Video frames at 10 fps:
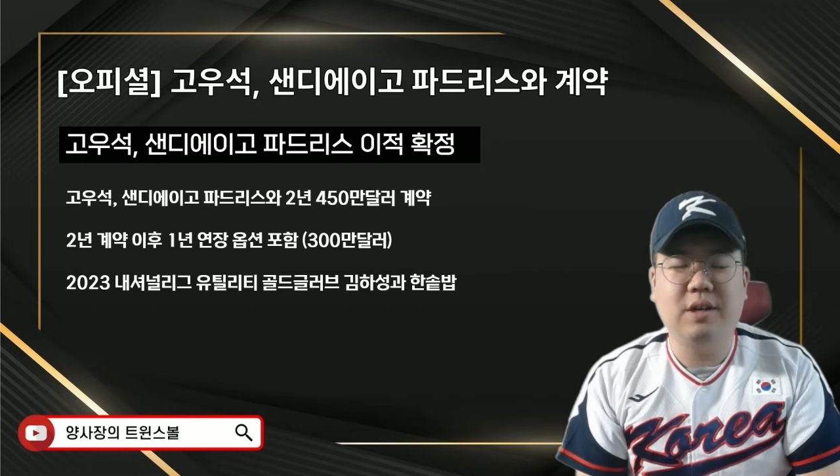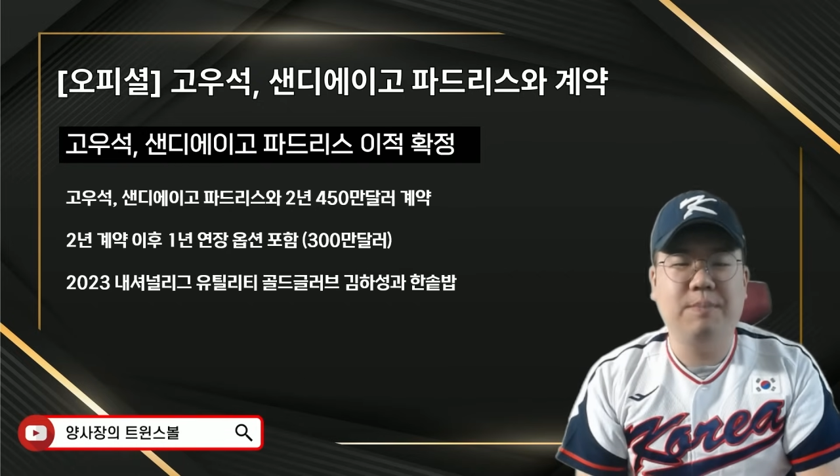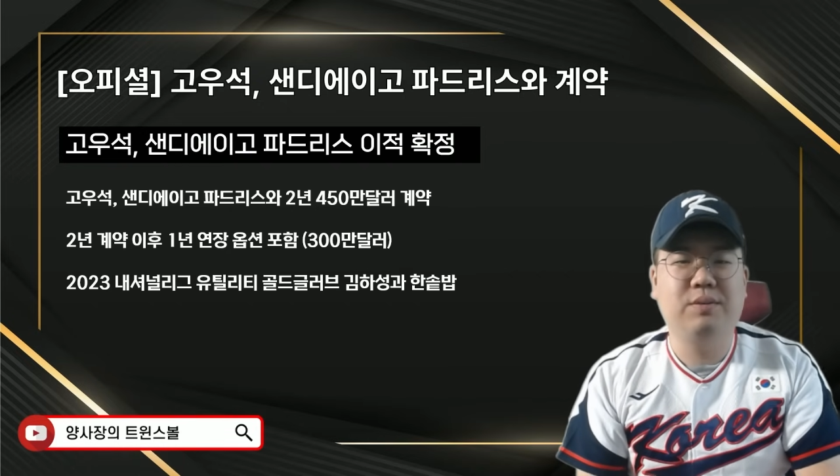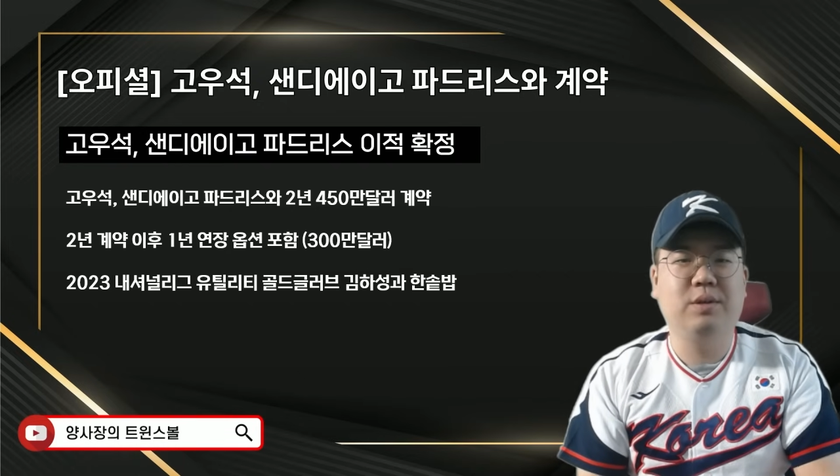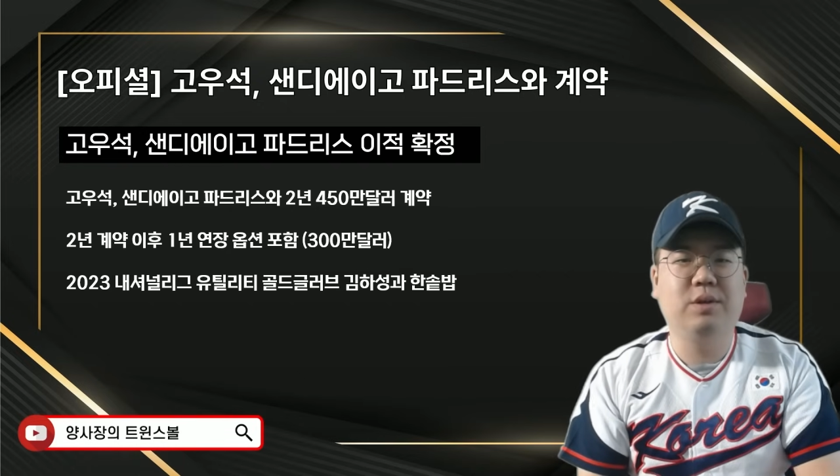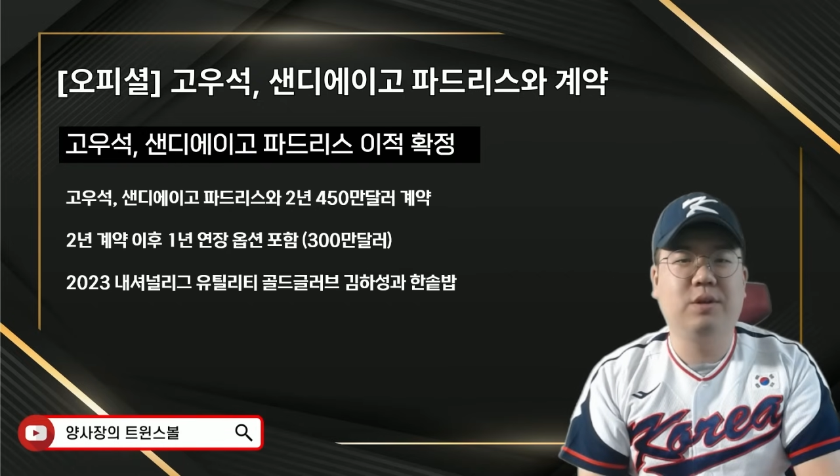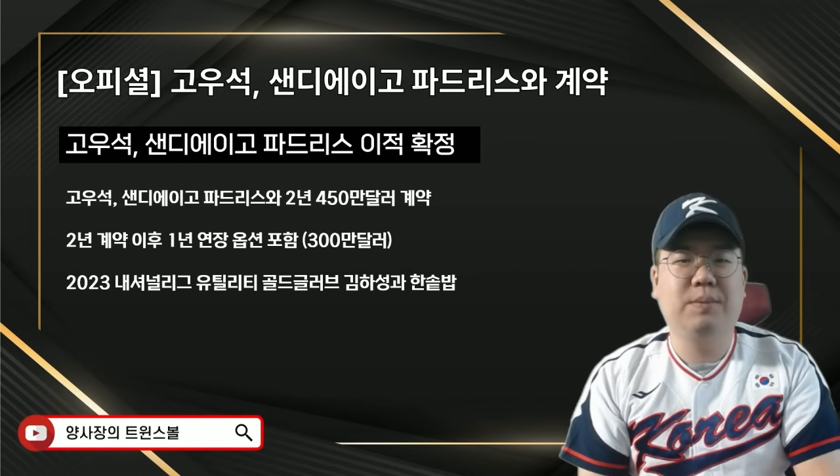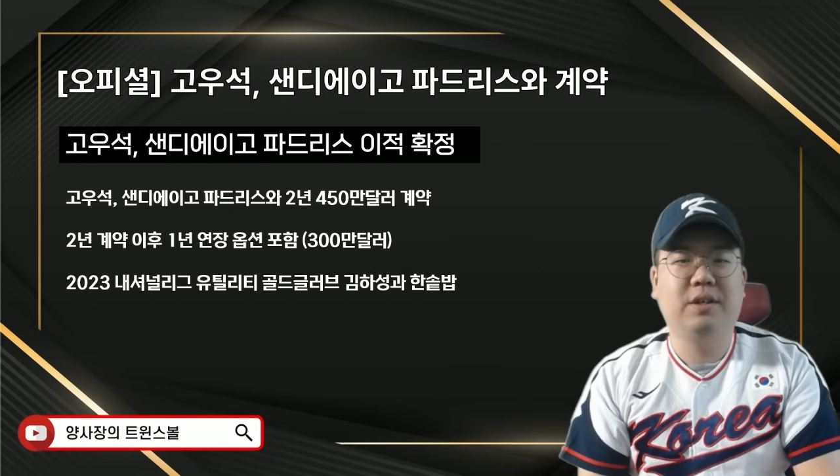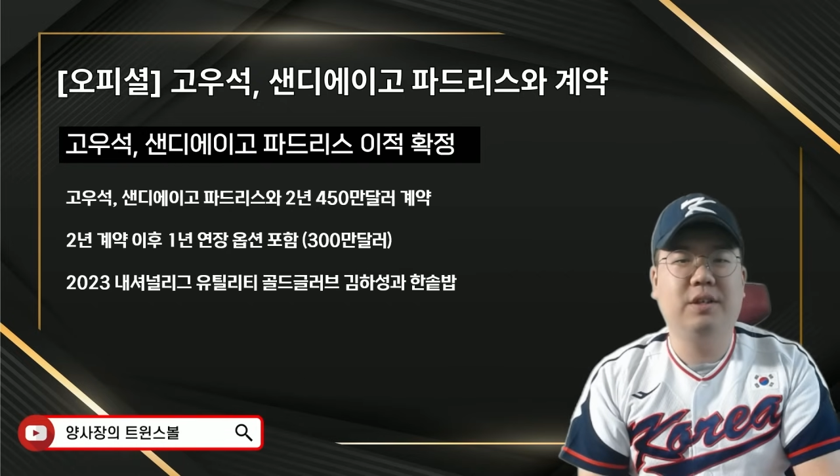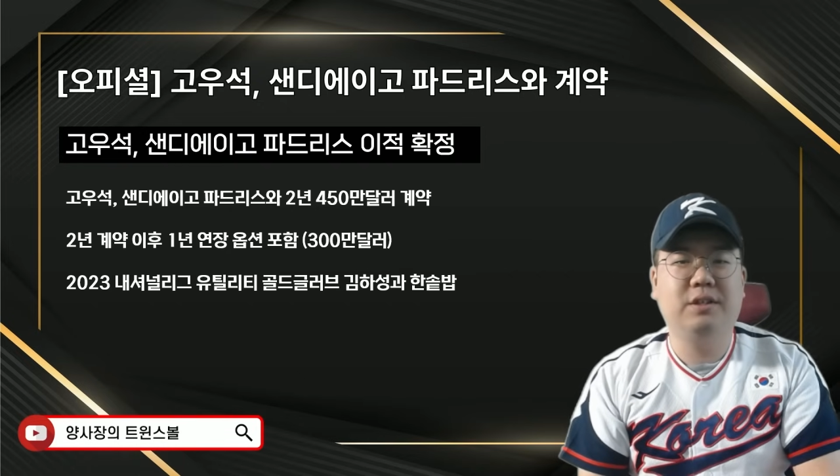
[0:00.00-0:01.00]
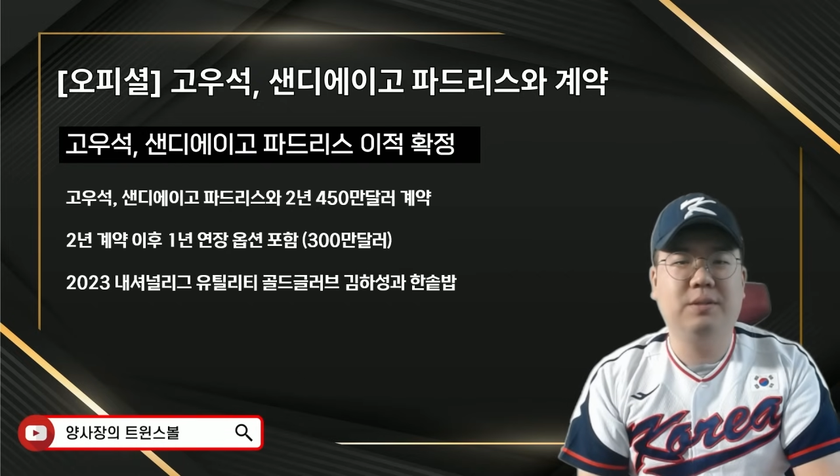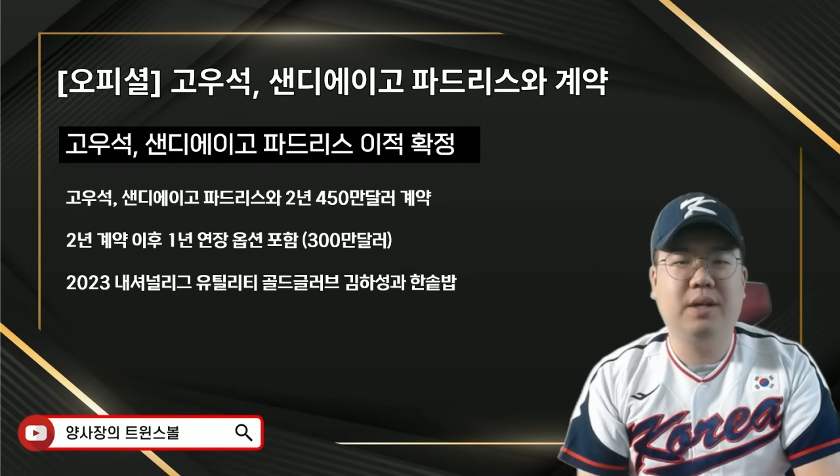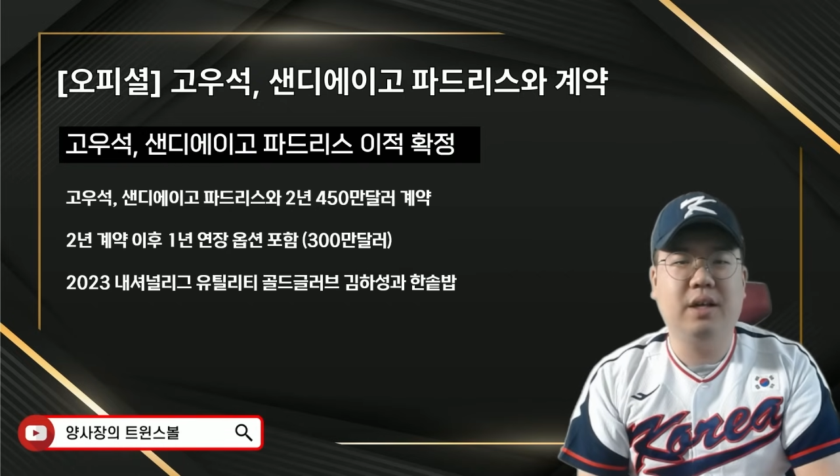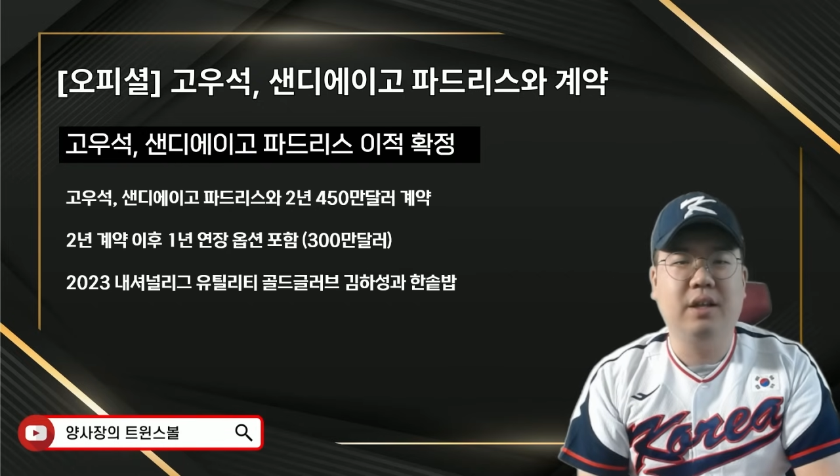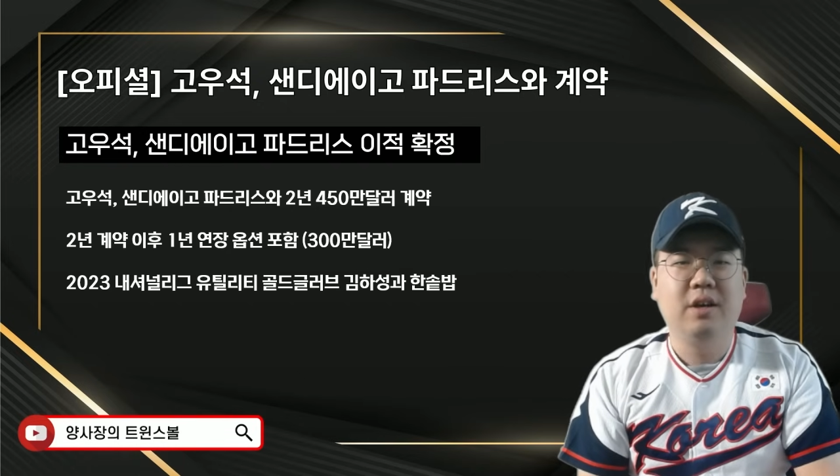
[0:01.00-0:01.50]
FA로 영입하긴
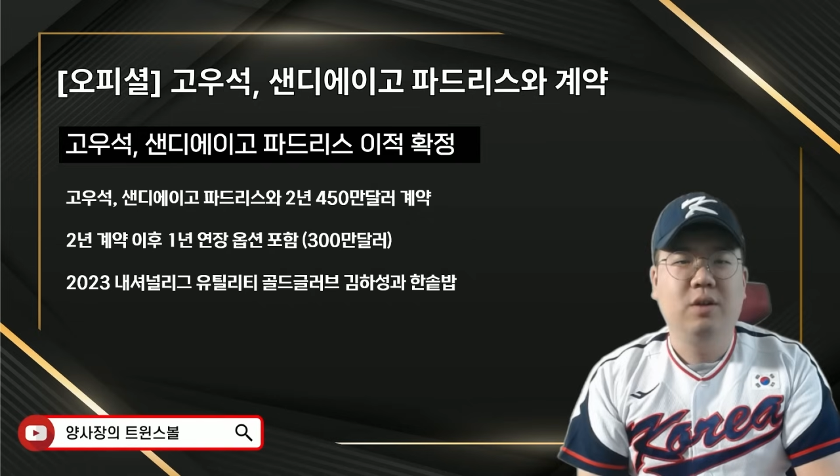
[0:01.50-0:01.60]
했지만